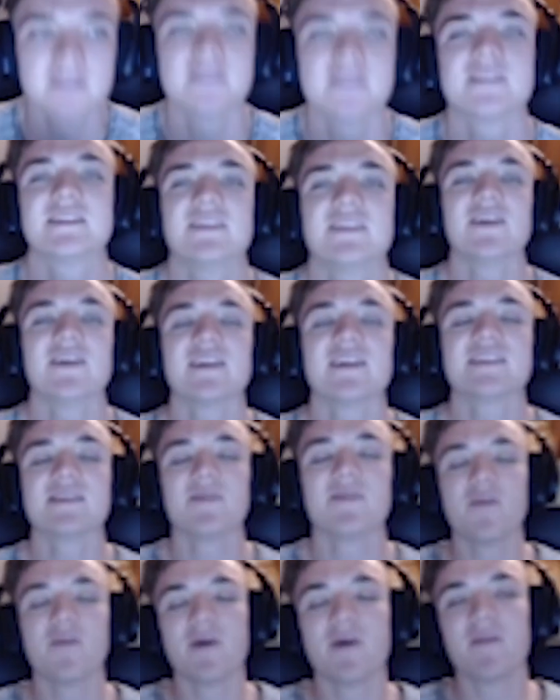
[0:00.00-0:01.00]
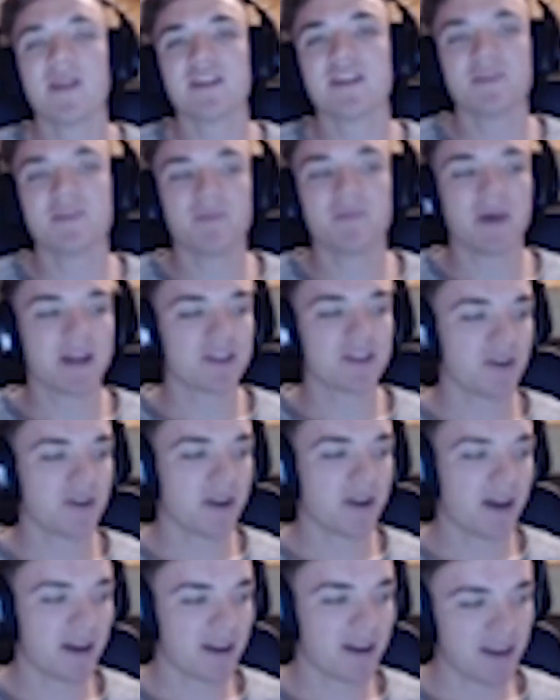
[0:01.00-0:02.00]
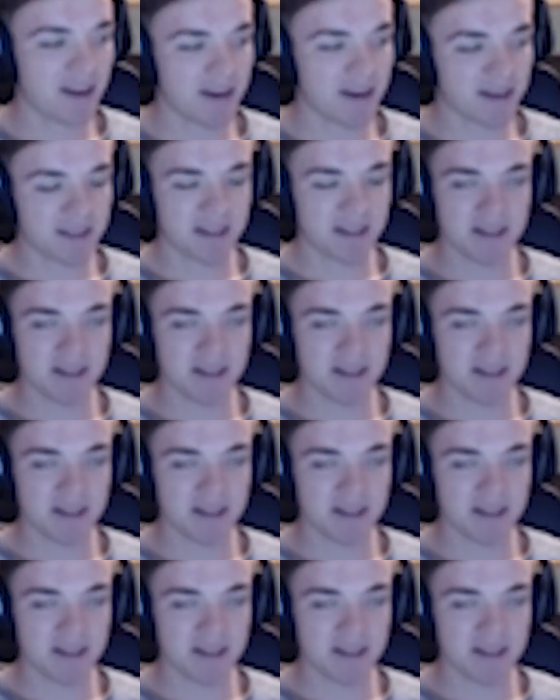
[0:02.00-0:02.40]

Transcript: So, dann sind wir auch beim letzten Pack schon angelangt.